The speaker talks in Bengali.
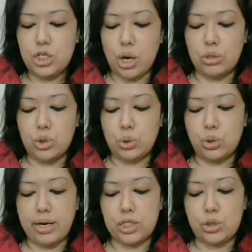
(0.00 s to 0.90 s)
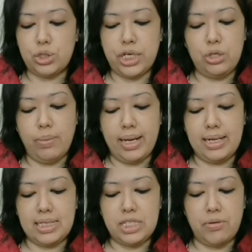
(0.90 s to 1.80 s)
যুক্তরাষ্ট্র যেহেতু
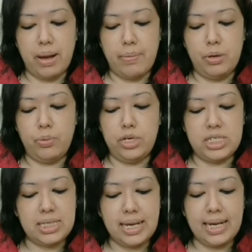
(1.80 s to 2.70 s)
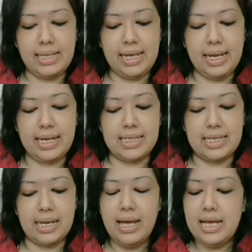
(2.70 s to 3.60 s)
বাংলাদেশের র্যাবের উপর নিষেধাজ্ঞা দিয়ে রেখেছে
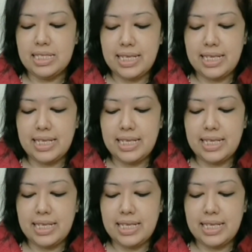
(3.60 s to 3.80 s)
সেই